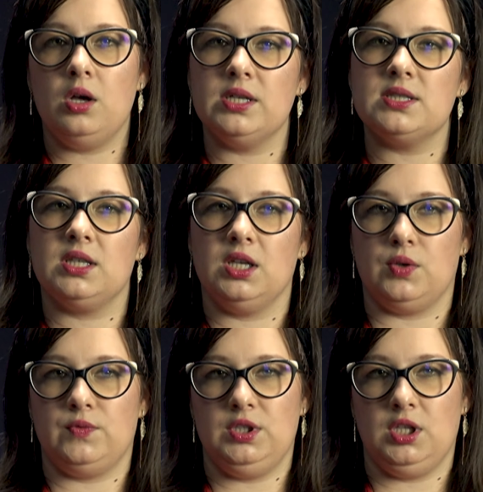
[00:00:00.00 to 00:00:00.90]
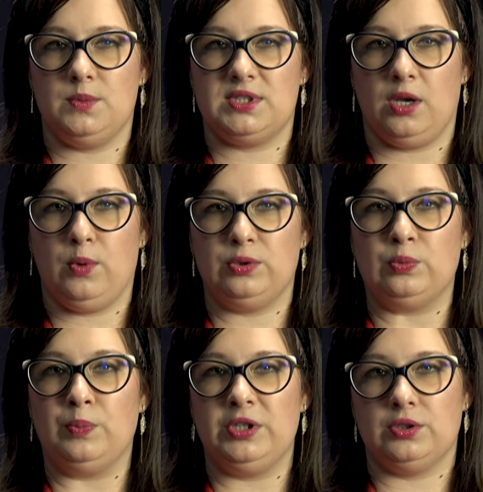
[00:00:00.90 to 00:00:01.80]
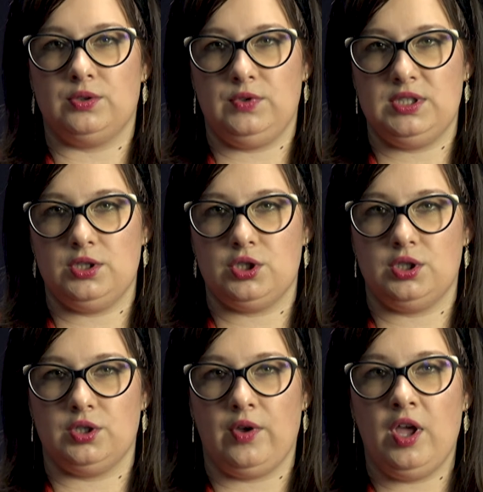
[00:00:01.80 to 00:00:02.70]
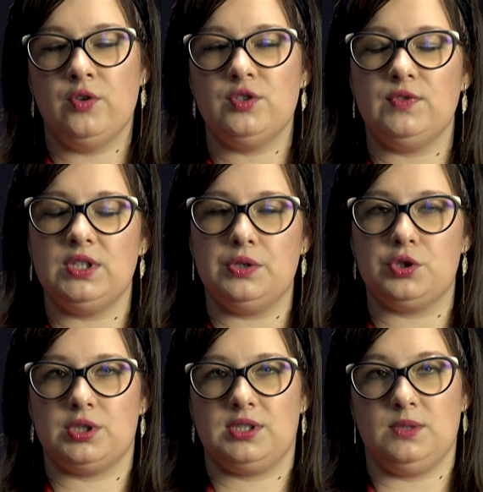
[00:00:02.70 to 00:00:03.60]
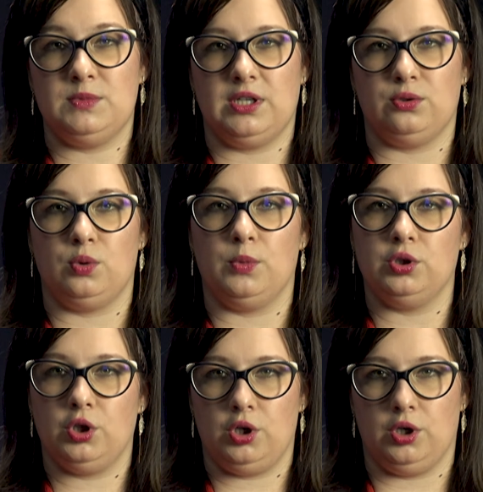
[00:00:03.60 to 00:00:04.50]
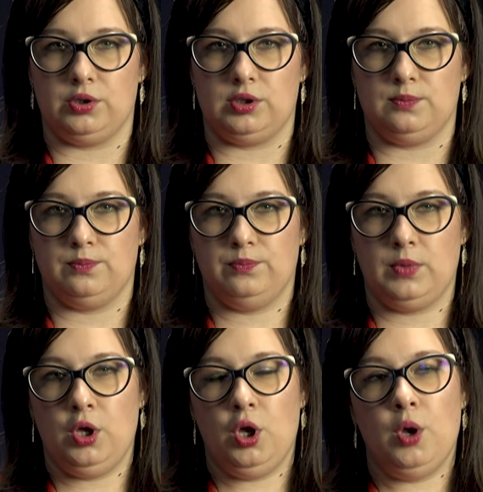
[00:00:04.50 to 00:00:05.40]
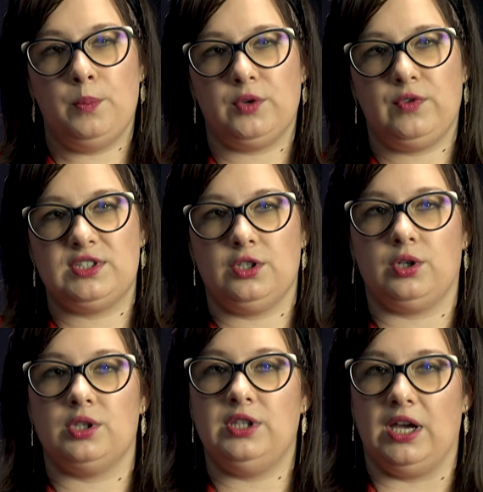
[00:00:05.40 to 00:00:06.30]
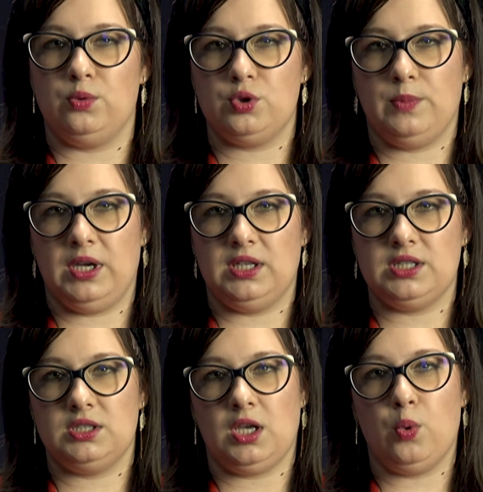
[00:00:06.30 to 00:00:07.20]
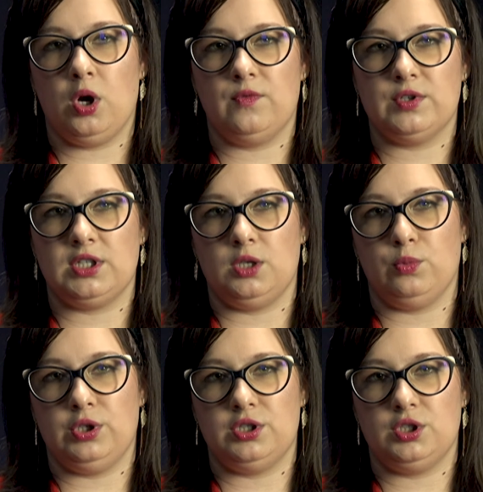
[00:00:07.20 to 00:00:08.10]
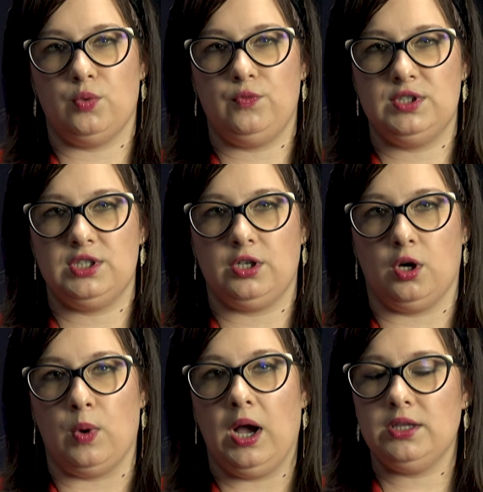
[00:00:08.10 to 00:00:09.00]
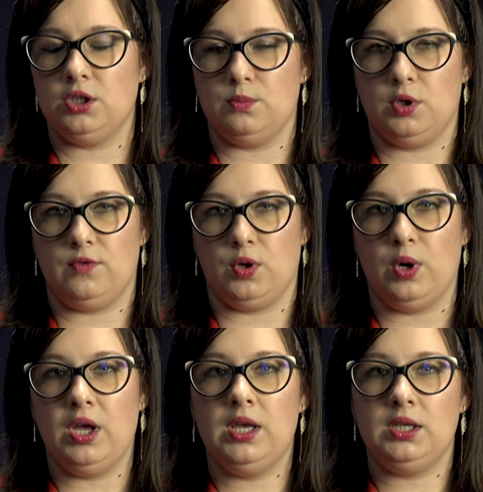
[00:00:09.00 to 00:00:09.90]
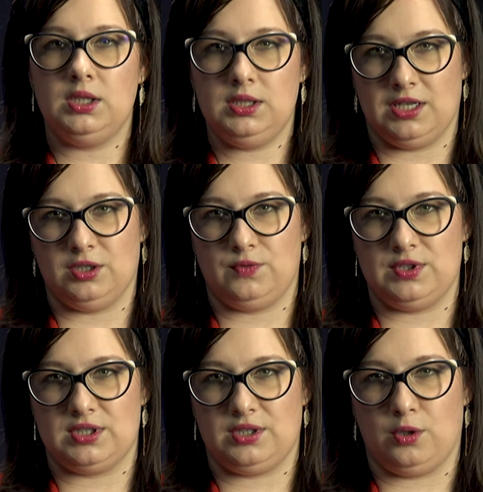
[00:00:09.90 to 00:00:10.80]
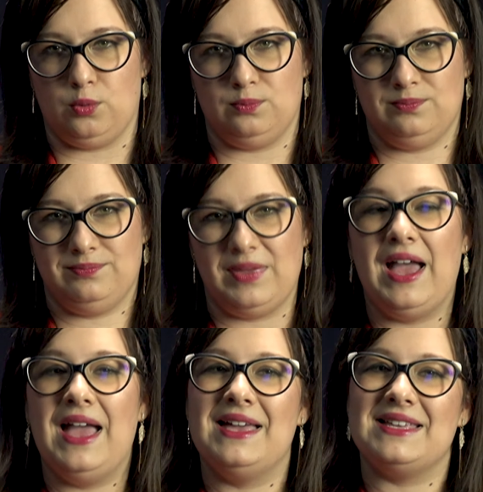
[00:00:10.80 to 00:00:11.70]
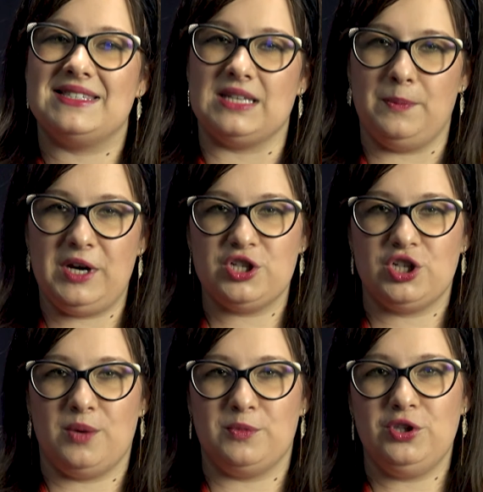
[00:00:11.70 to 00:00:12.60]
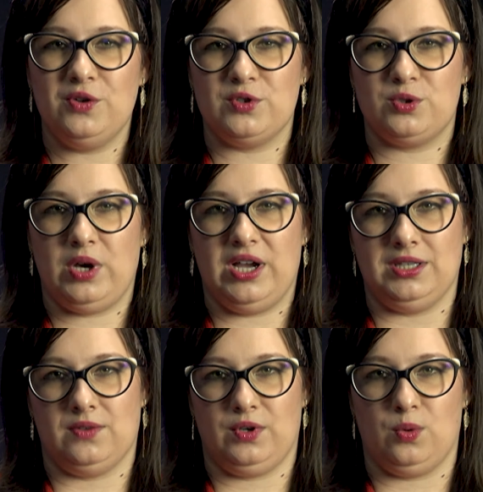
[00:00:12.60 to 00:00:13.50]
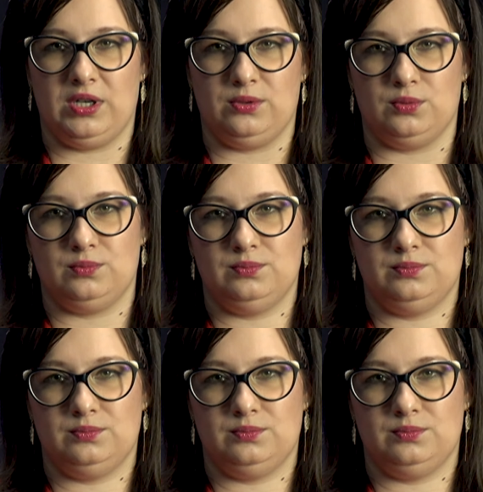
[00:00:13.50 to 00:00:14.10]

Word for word: oraz kierownikiem Zakładu Metod Fizycznych w Świętokrzyskim Centrum Onkologii. Profesor Dariusz Banaś naukowo zajmuje się fizyką atomową i nanofizyką. Zapraszam do wysłuchania wykładu.